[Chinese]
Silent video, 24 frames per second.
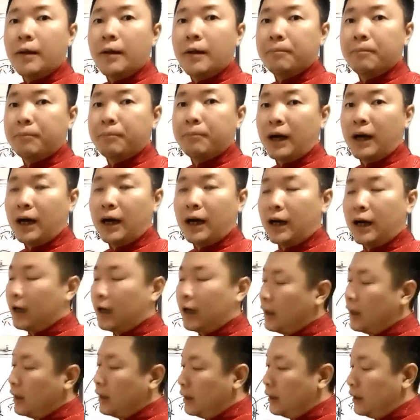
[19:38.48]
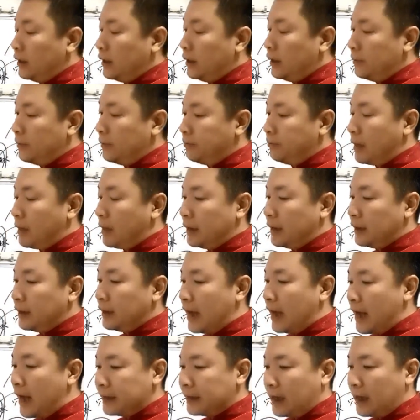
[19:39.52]
把呃把
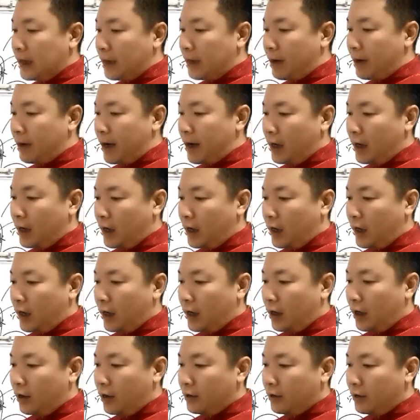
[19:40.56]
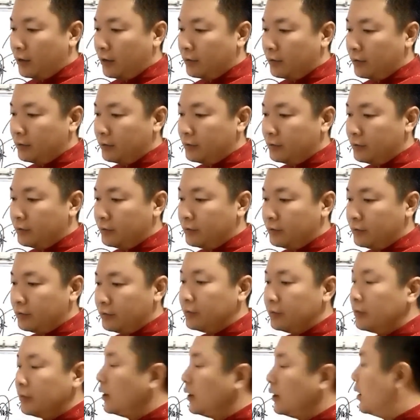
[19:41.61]
纳甲排好，嗯，
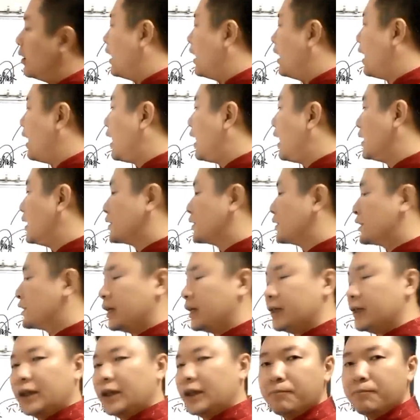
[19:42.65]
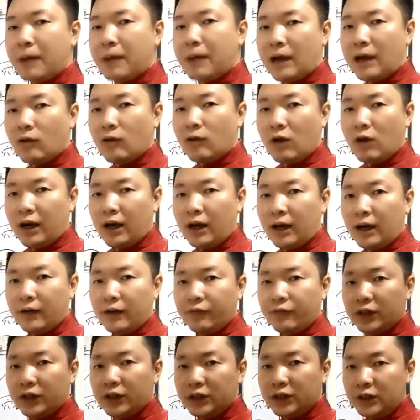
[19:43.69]
按先天八卦来
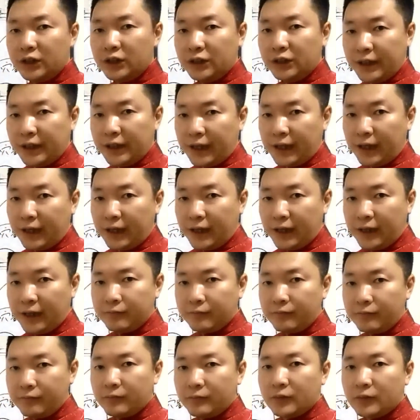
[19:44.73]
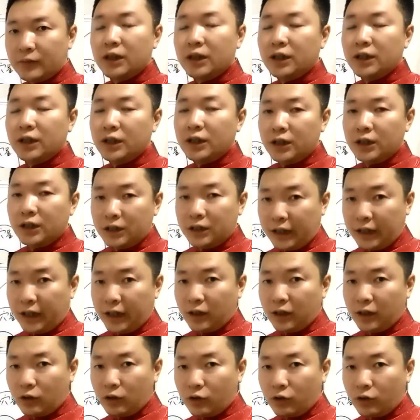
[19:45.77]
分阴阳，乾
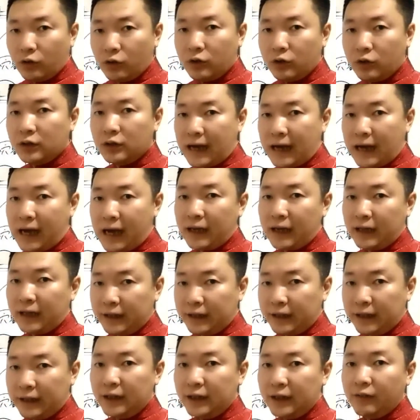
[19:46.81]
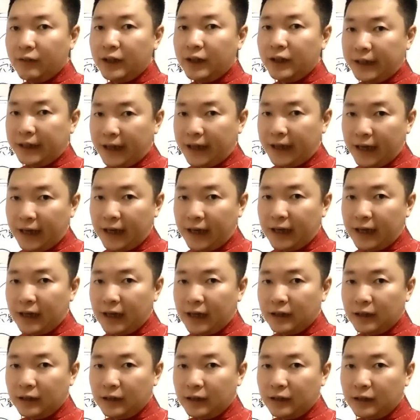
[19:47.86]
坤坎离为阳
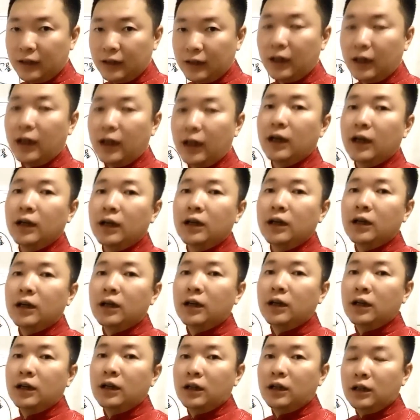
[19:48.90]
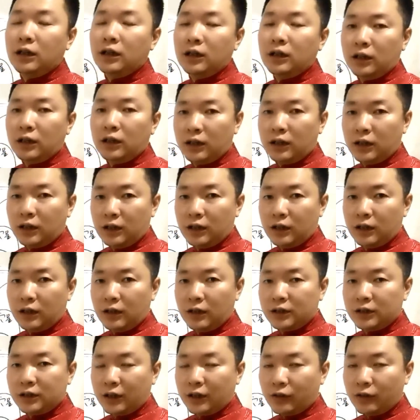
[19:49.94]
啊，呃
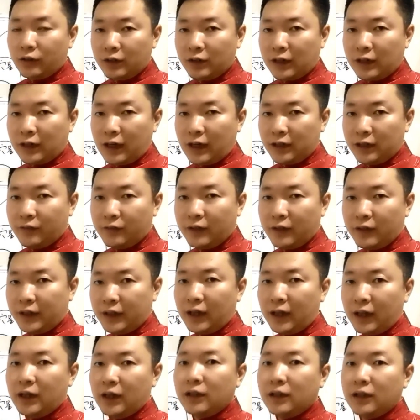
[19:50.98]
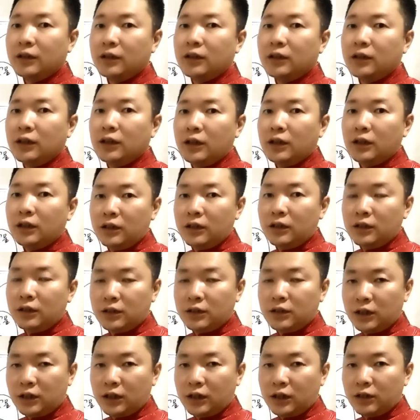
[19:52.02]
乾坤坎离为阳，
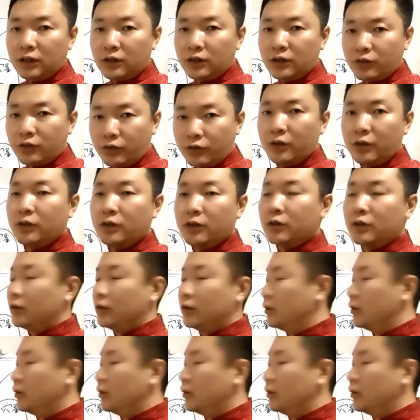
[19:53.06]
正巽